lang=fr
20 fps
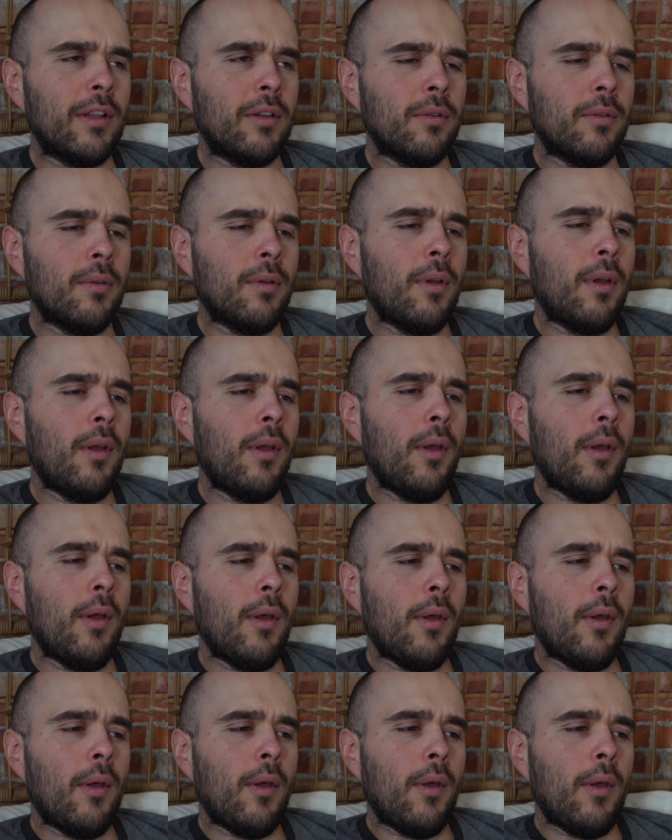de,
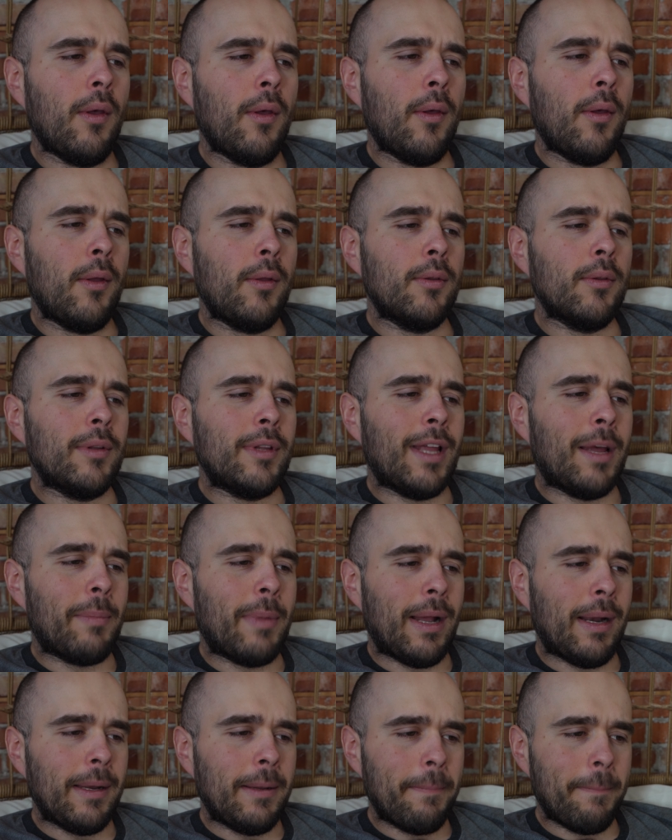de t'en
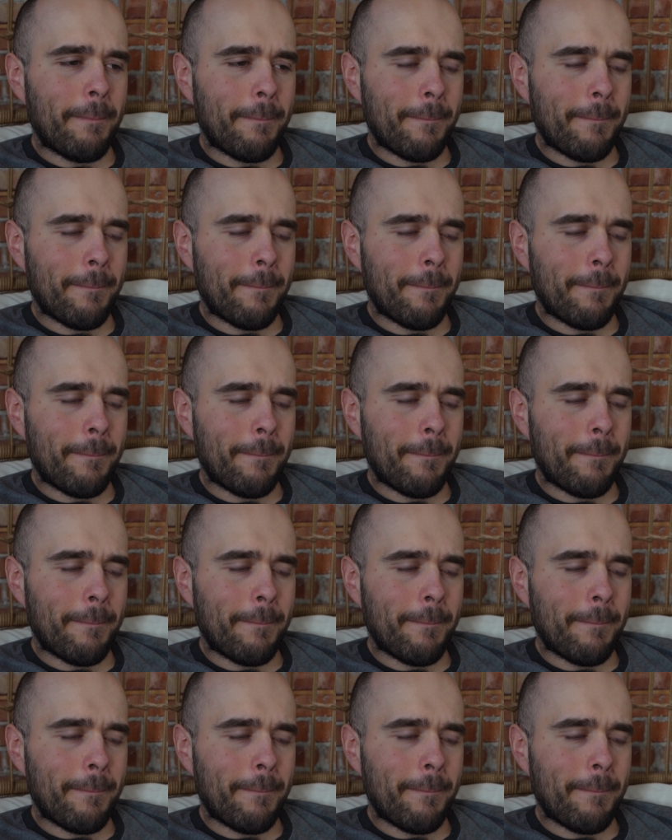parler.